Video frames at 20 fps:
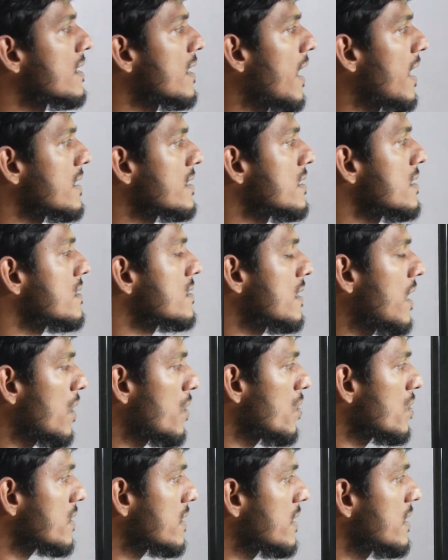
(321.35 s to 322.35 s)
নাথিং
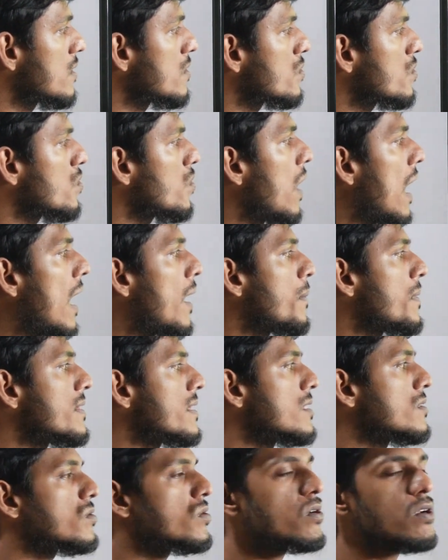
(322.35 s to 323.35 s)
দেখো কিন্তু
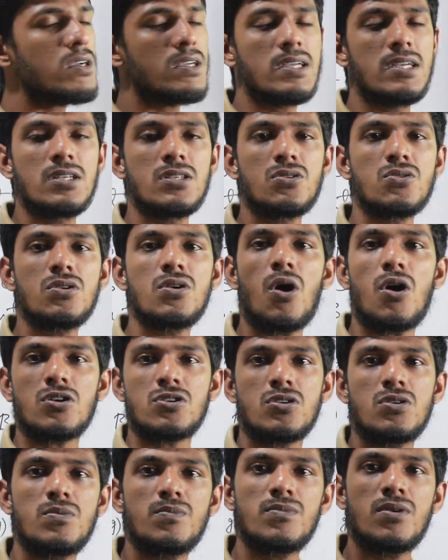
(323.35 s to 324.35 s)
আমাদের জন্য কিছুই
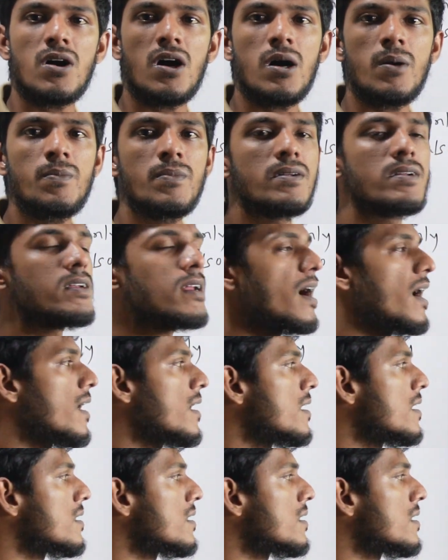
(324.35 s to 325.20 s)
অসম্ভব না